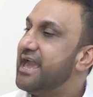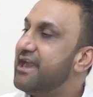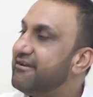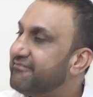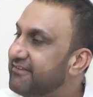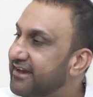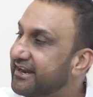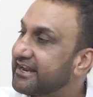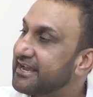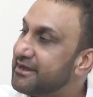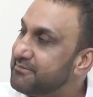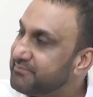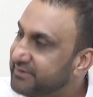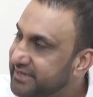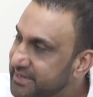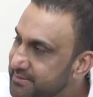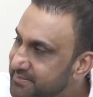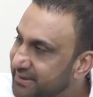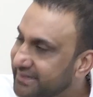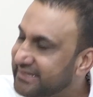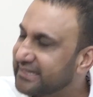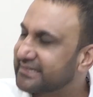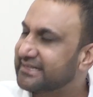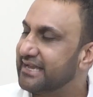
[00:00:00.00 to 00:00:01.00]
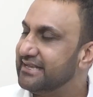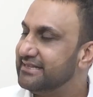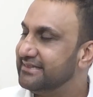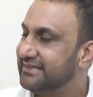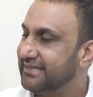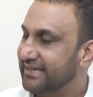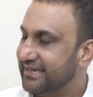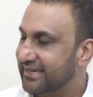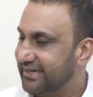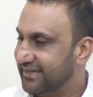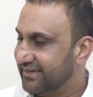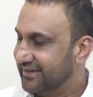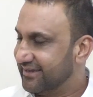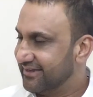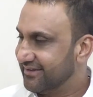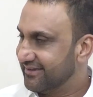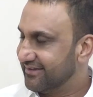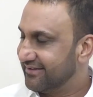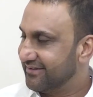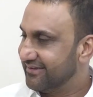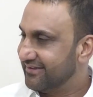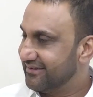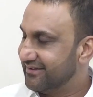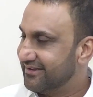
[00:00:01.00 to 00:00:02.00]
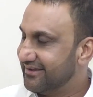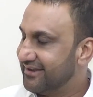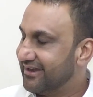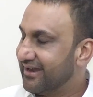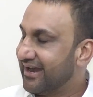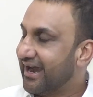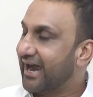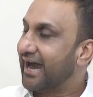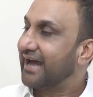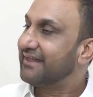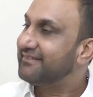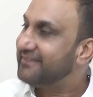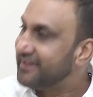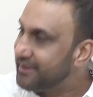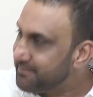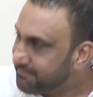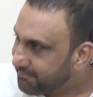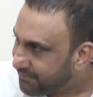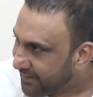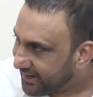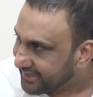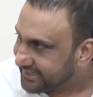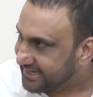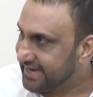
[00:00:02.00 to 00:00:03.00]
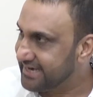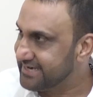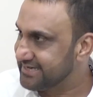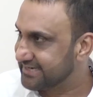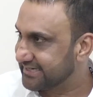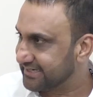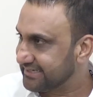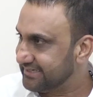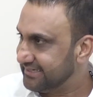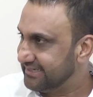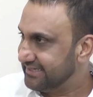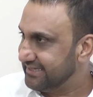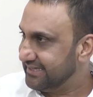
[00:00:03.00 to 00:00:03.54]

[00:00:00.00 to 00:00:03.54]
ఏ వర్గంకి మద్దతు అయింది అది ఇంపార్టెంట్